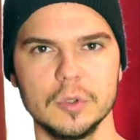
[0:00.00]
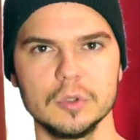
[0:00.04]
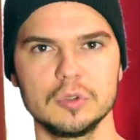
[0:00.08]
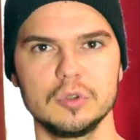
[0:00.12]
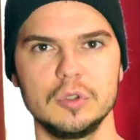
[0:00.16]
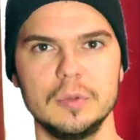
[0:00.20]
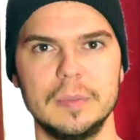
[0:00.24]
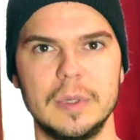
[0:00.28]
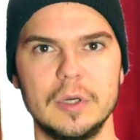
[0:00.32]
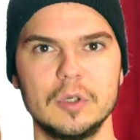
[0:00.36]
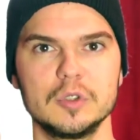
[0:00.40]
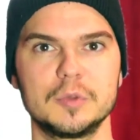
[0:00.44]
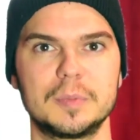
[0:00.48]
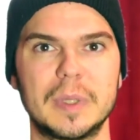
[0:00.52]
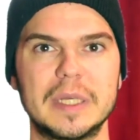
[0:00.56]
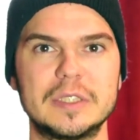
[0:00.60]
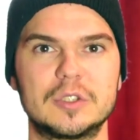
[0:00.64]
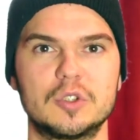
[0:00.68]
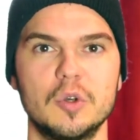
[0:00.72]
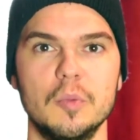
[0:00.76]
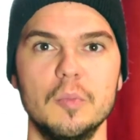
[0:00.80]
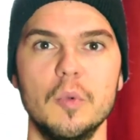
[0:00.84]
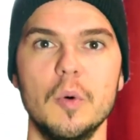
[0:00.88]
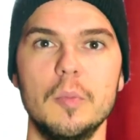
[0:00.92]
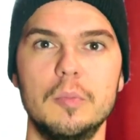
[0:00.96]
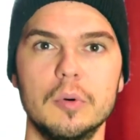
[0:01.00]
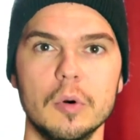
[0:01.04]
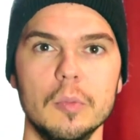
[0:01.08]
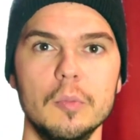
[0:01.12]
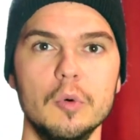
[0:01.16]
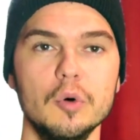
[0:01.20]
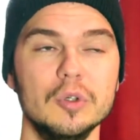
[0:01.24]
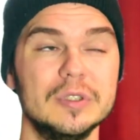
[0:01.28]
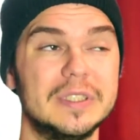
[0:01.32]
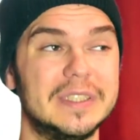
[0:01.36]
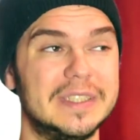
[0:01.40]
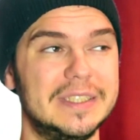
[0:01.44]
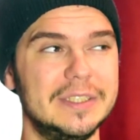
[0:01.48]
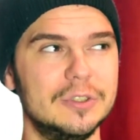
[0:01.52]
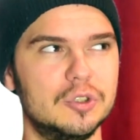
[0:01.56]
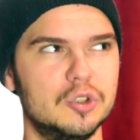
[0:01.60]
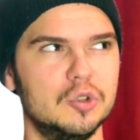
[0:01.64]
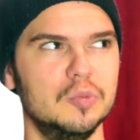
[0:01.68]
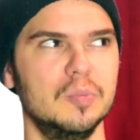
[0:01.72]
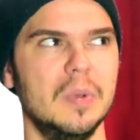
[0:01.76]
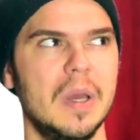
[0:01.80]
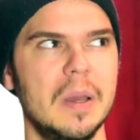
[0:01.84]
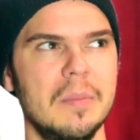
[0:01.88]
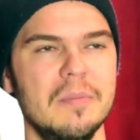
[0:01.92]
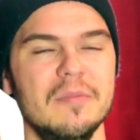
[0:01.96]
tu lui balances presque mot pour mot, si
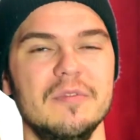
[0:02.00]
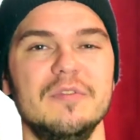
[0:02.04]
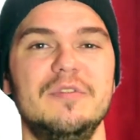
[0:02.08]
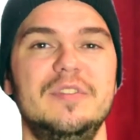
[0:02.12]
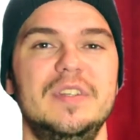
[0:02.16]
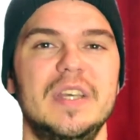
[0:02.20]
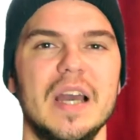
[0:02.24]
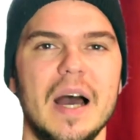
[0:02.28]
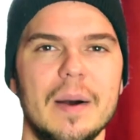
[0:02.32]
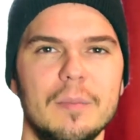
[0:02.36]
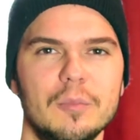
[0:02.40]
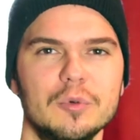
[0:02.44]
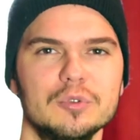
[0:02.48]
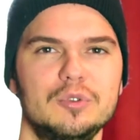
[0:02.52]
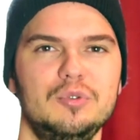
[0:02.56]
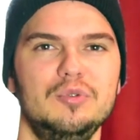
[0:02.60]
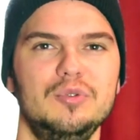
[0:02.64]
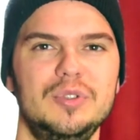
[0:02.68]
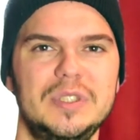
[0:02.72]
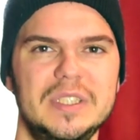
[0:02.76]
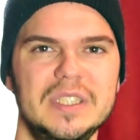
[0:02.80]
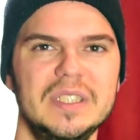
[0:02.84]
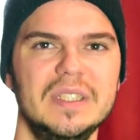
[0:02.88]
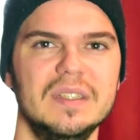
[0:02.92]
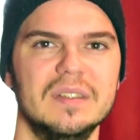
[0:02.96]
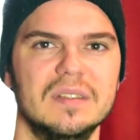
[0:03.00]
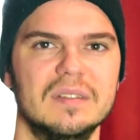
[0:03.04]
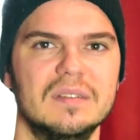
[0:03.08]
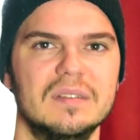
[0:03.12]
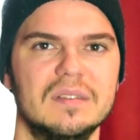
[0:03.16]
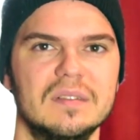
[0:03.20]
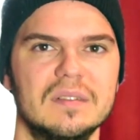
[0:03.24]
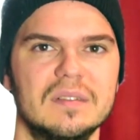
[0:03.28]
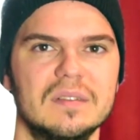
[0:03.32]
tu m'aimes, viens à mon suicide